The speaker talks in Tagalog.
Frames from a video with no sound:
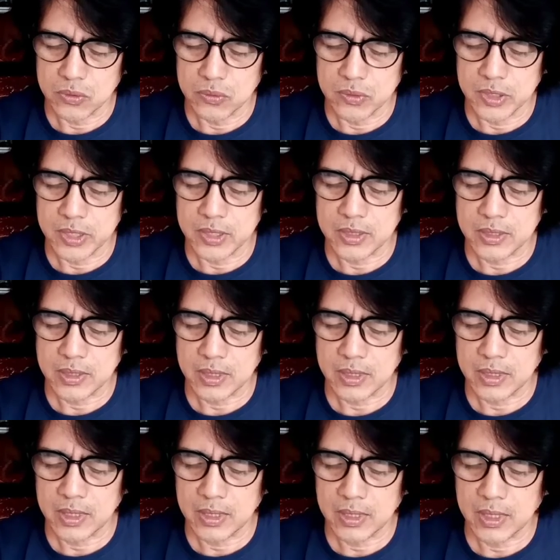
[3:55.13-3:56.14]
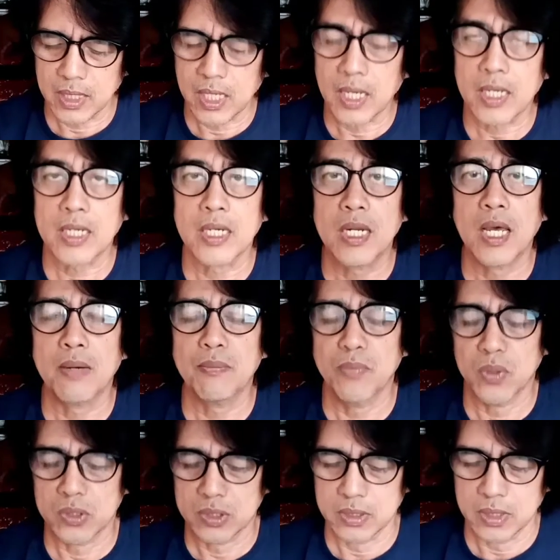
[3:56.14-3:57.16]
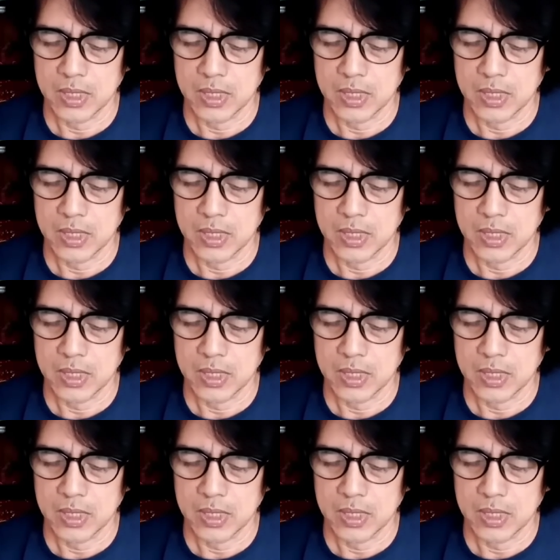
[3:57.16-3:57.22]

ngunit kilakilabot